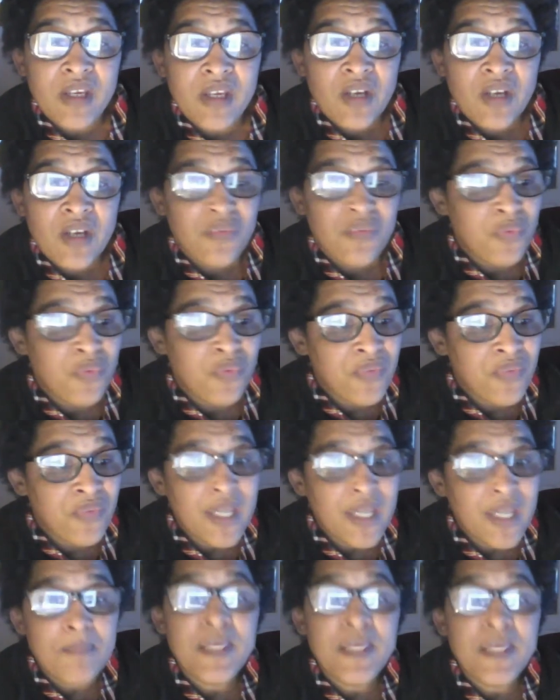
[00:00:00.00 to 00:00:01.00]
vous
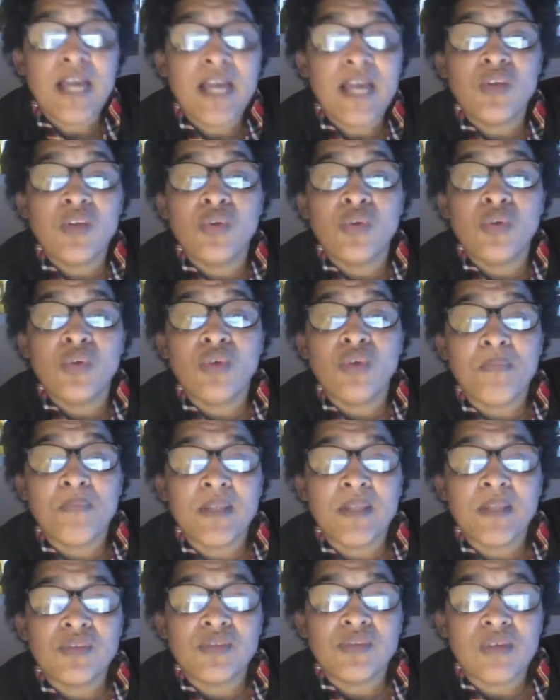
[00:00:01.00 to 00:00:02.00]
verrez bien le nom
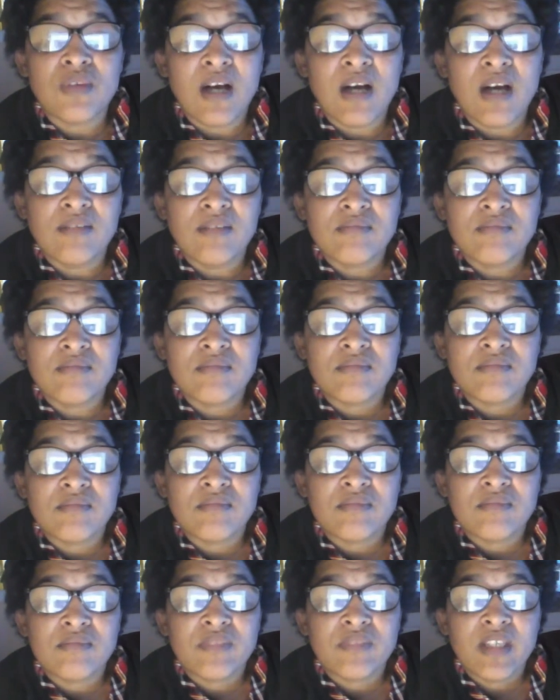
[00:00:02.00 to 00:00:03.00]
Pandora.
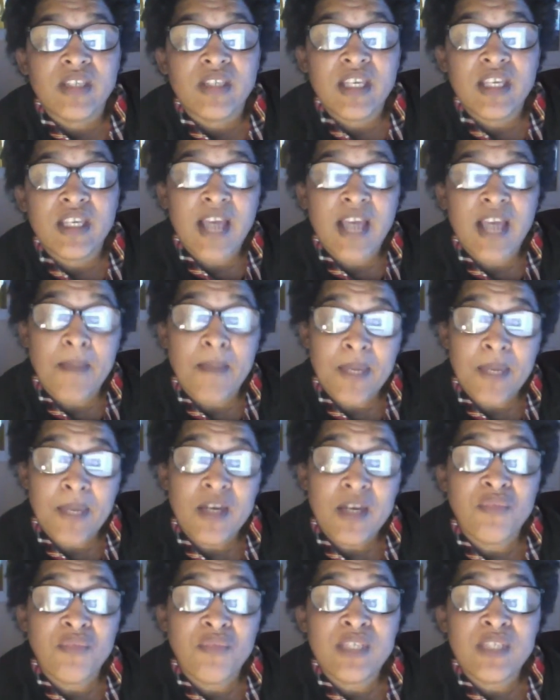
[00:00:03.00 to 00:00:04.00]
Et après,
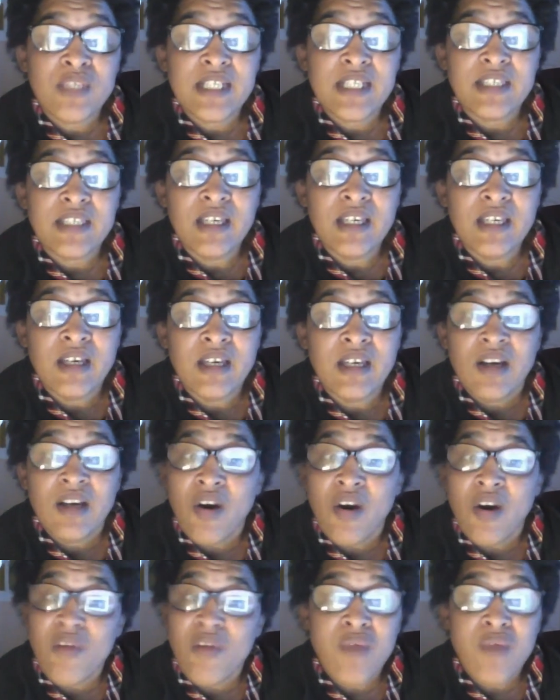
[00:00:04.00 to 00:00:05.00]
quand vous cliquez,
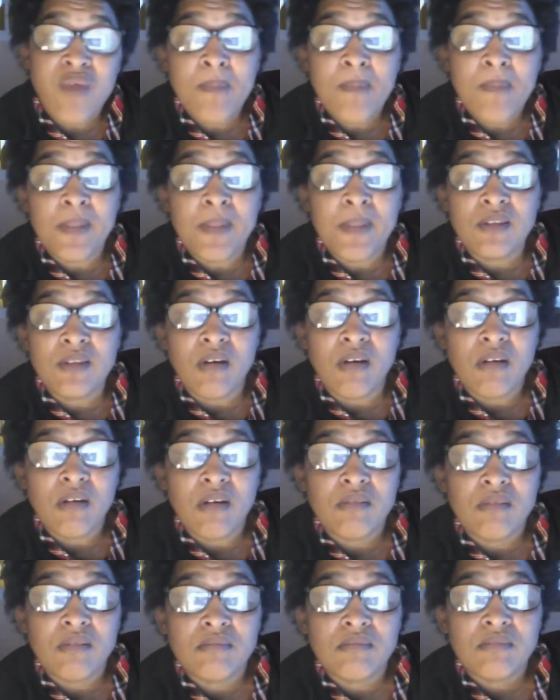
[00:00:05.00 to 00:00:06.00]
on voit Pandore.
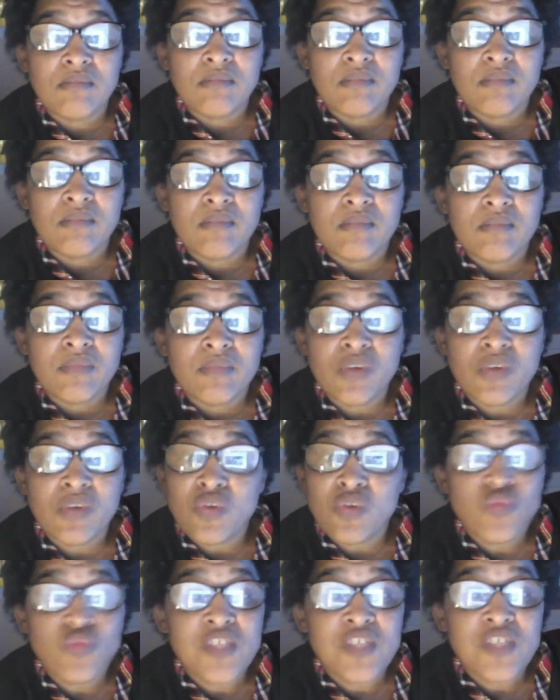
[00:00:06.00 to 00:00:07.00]
Donc
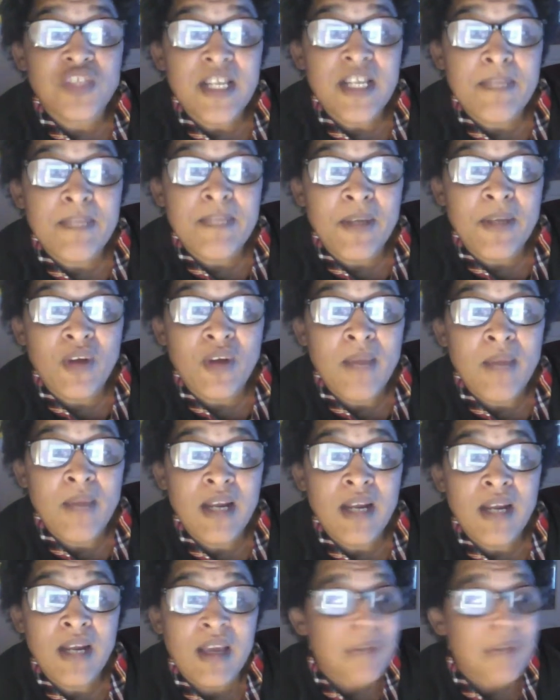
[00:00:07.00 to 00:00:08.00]
tout ça n'est pas normal,
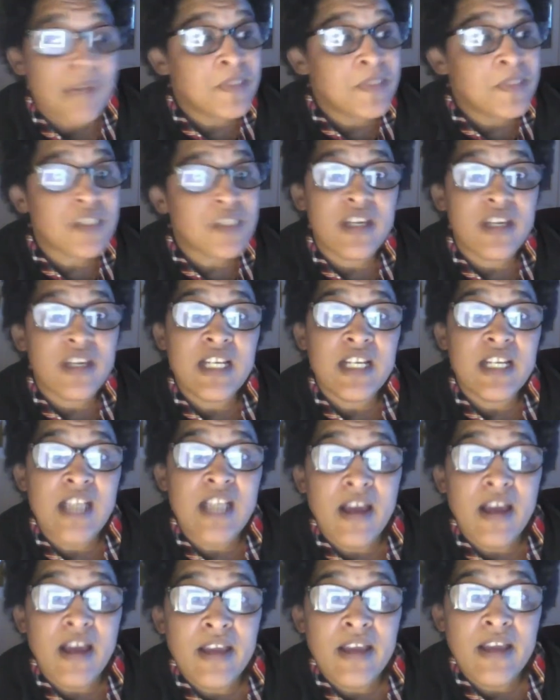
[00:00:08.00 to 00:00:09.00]
puisqu'il y
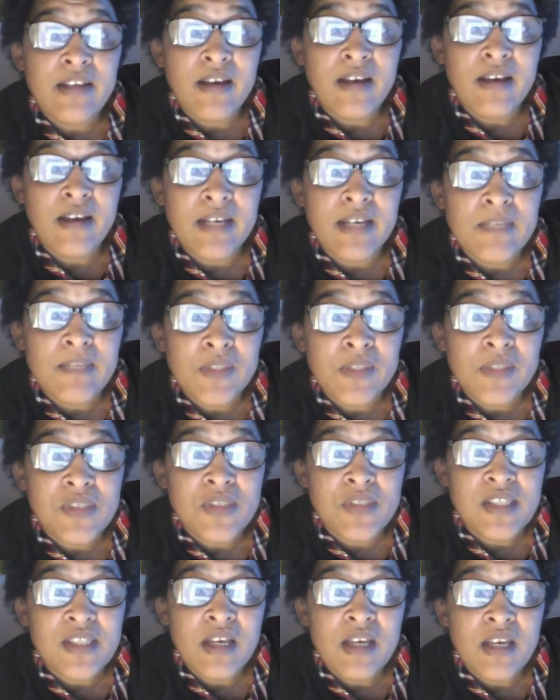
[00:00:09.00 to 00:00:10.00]
a un an et demi de ça,